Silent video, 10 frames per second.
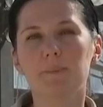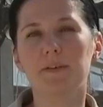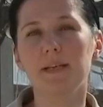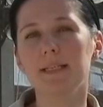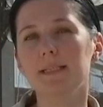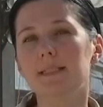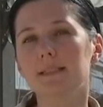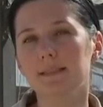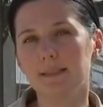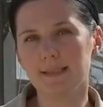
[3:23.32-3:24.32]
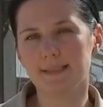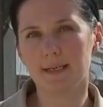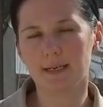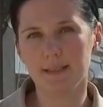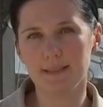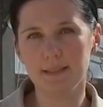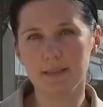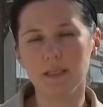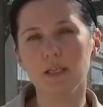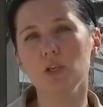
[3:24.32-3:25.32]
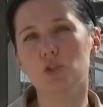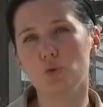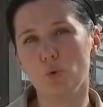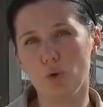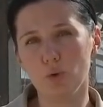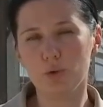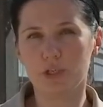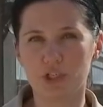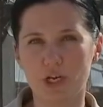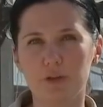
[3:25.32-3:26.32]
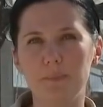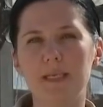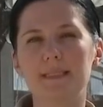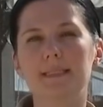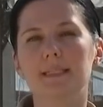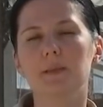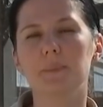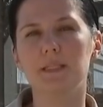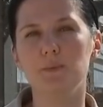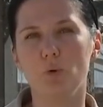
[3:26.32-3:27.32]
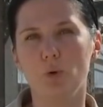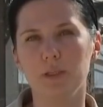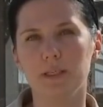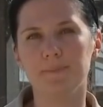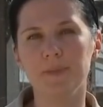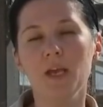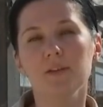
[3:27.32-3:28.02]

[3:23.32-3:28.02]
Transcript: Отправлять ли целый класс на карантин или школу, решают местные санэпидемиологи.